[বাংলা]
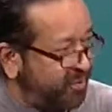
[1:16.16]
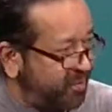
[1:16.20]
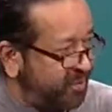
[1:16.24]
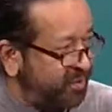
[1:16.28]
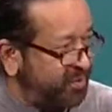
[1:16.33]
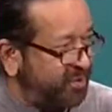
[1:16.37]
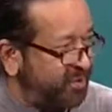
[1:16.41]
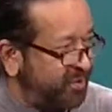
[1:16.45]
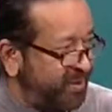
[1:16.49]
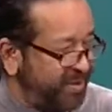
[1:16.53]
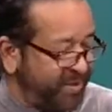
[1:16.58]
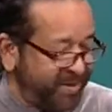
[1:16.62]

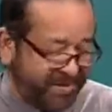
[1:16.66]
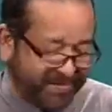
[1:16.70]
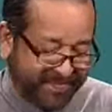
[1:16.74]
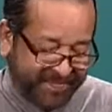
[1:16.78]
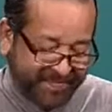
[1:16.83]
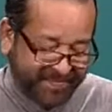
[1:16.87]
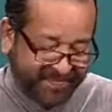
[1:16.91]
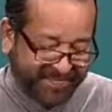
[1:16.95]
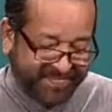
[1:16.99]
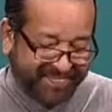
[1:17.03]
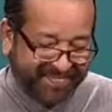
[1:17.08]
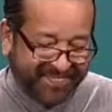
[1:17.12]
মন্ত্রণালয়
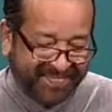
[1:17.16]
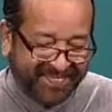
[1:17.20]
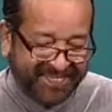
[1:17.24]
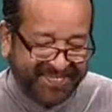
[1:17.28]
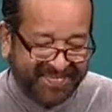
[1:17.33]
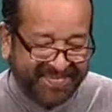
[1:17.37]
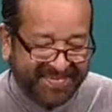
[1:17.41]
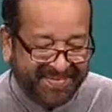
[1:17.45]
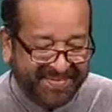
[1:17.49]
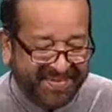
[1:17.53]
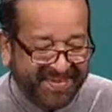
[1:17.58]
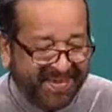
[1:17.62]

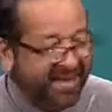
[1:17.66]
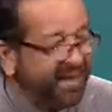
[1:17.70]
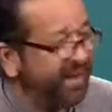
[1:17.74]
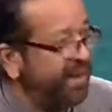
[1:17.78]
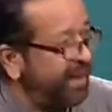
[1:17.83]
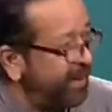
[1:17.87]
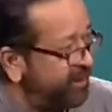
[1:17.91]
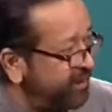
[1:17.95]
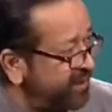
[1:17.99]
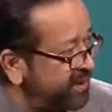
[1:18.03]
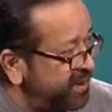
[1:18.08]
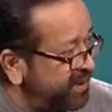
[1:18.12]

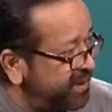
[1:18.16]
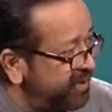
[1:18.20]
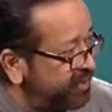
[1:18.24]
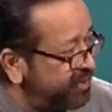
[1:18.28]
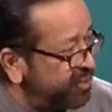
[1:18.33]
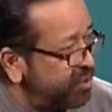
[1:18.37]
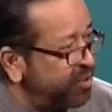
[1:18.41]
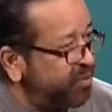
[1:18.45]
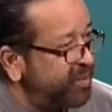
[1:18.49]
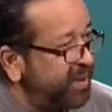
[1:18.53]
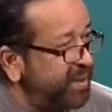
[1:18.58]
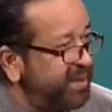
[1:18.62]
আপনাদেরকে
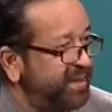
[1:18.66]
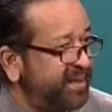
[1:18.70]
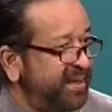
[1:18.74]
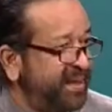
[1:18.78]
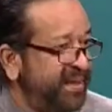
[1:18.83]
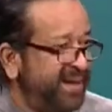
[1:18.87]
ধন্যবাদ